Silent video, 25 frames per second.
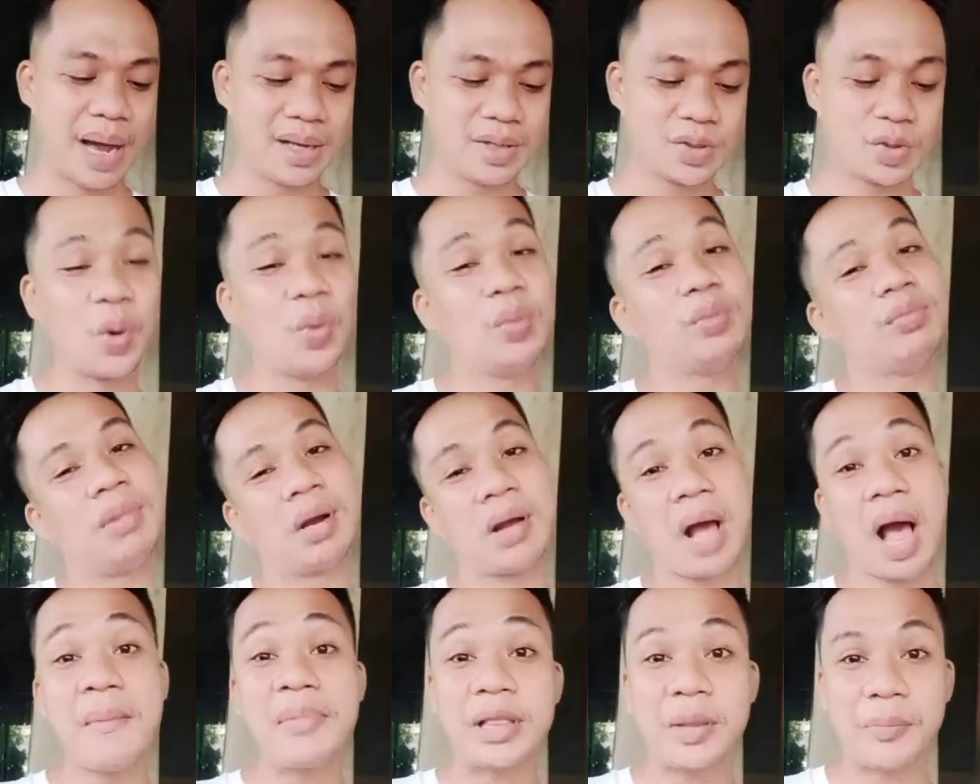So,
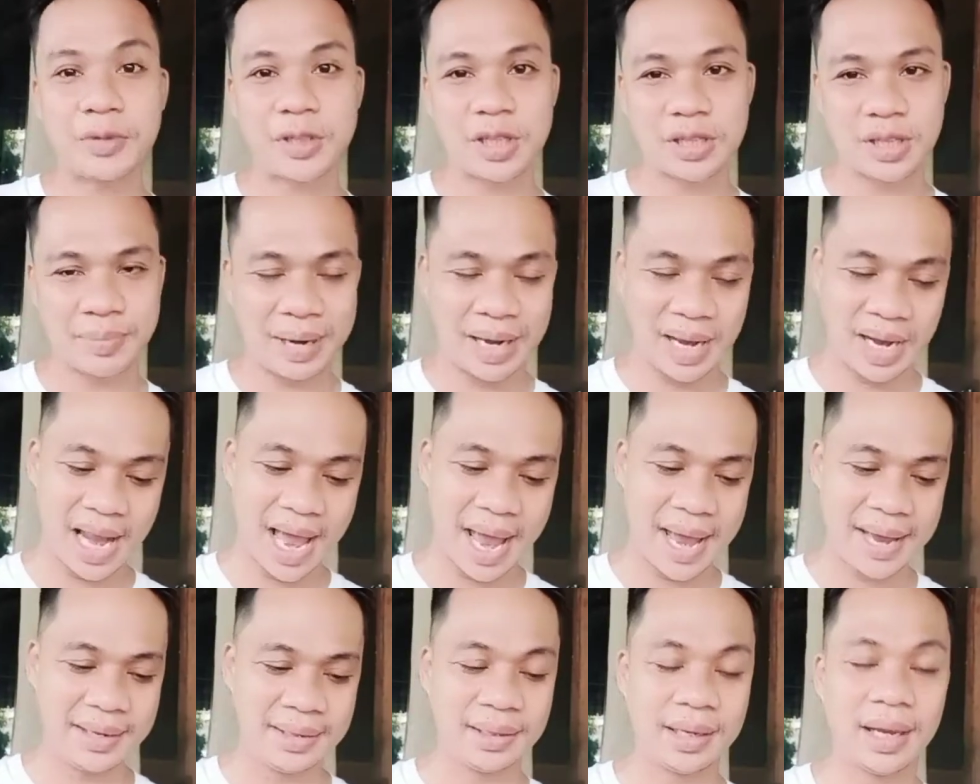magamit na siya sa mga
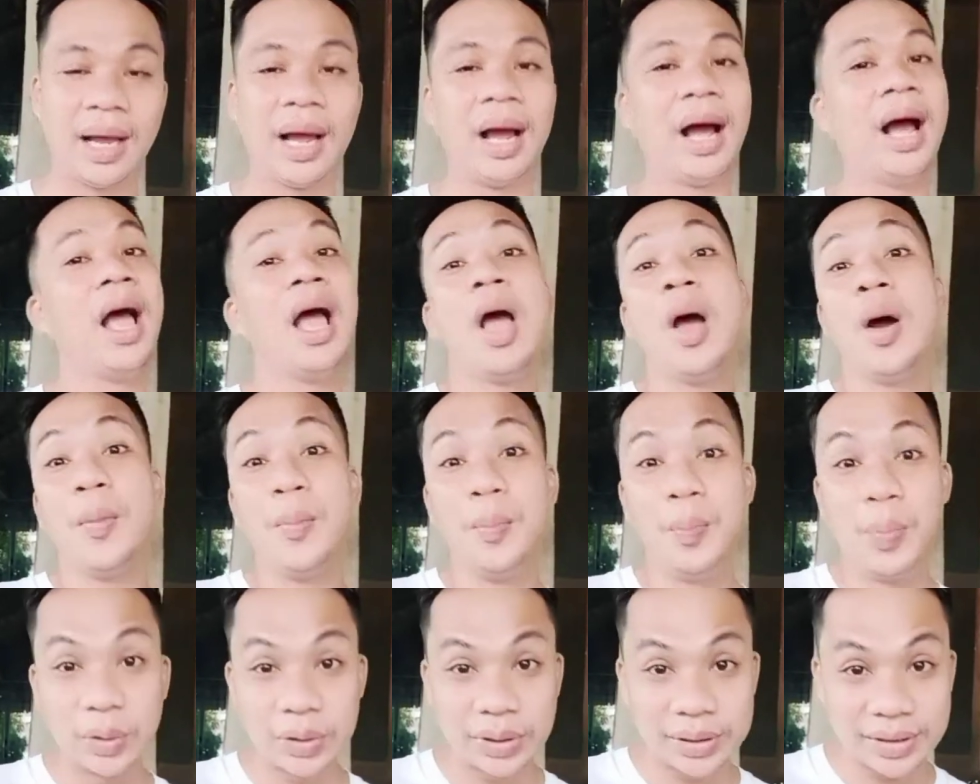lain nga
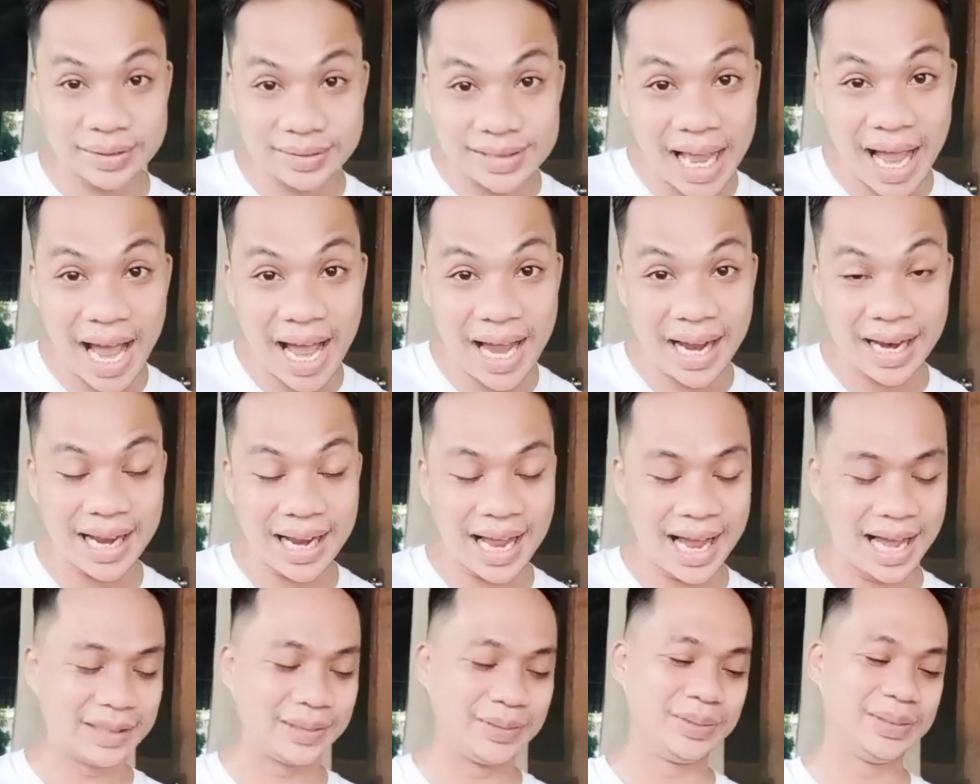butang
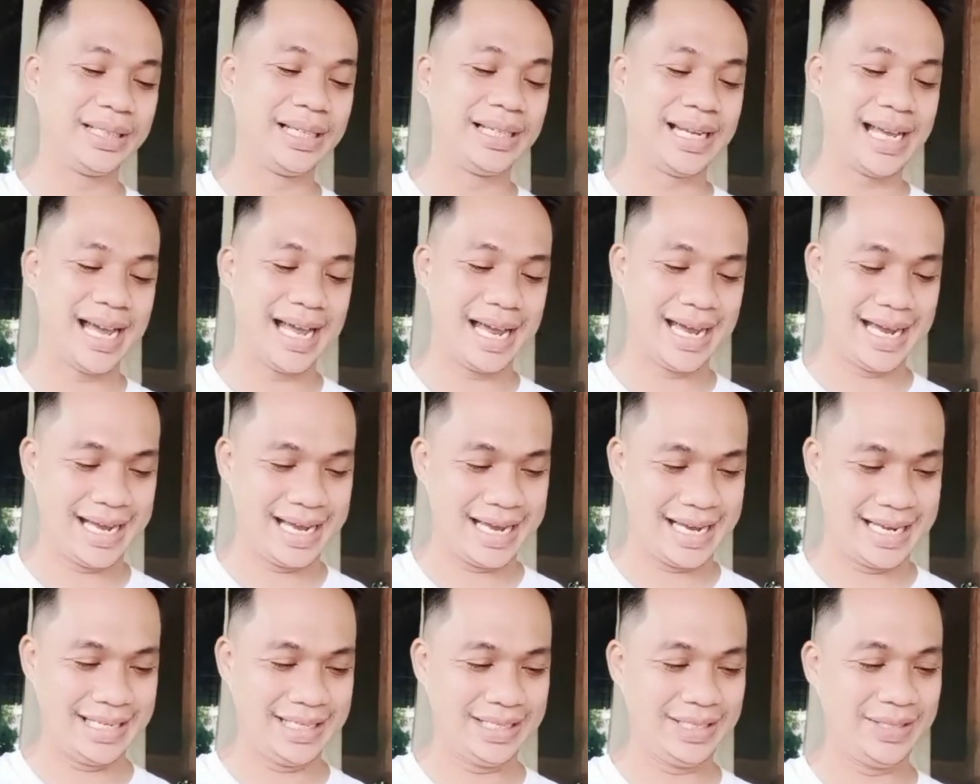atong
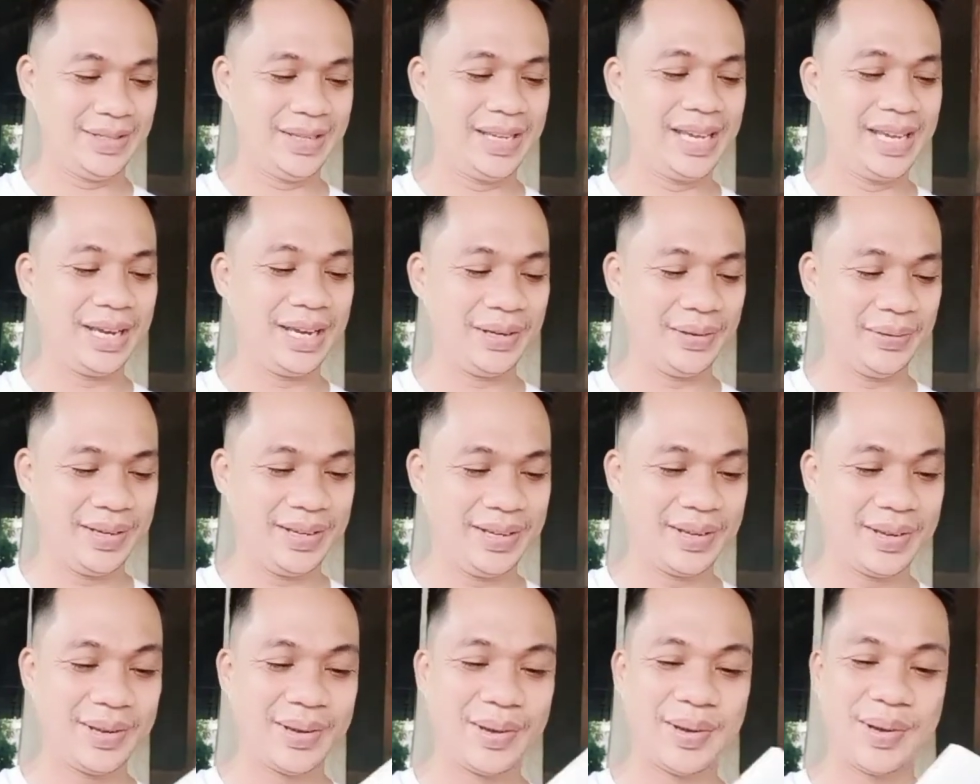ganahan. So, here we
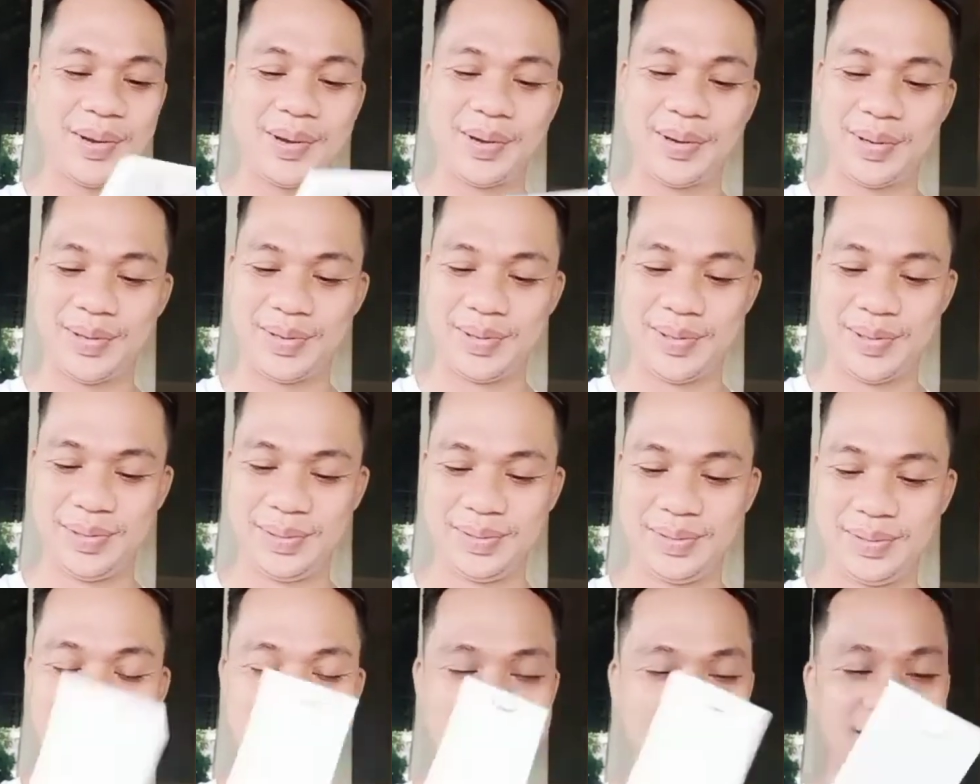go.
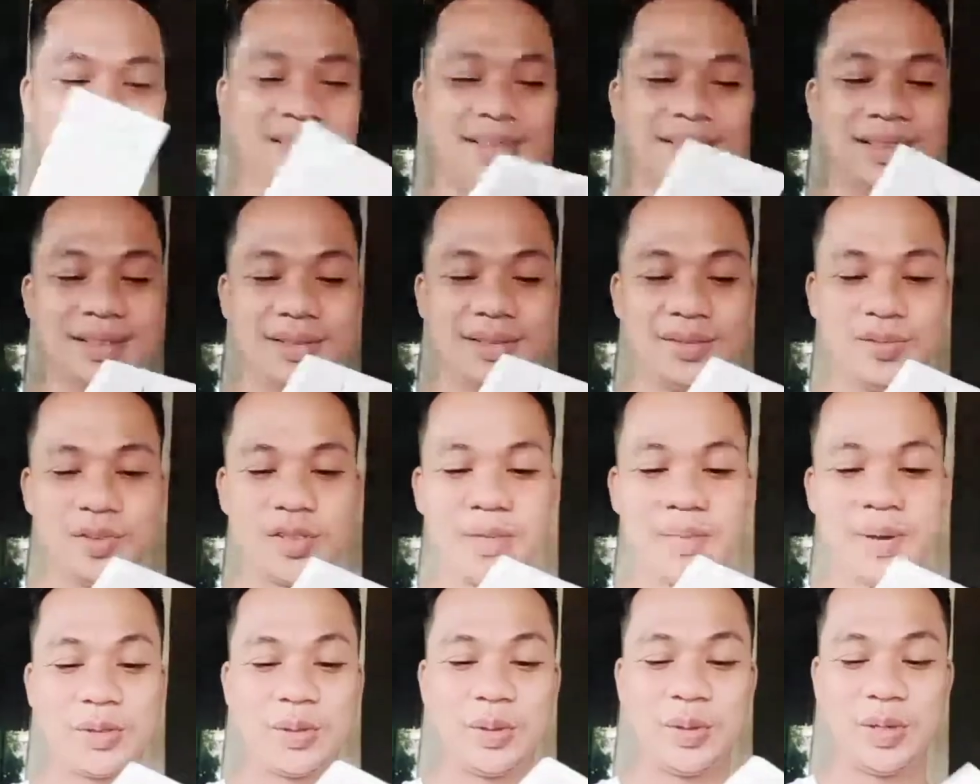Sabay
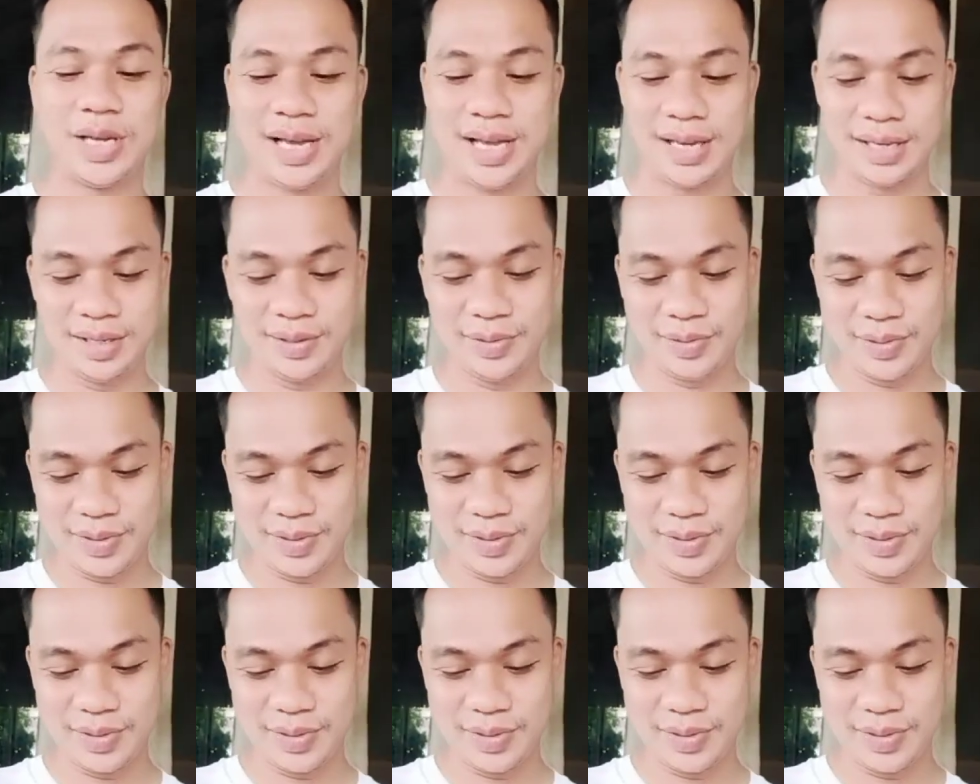sulod ani.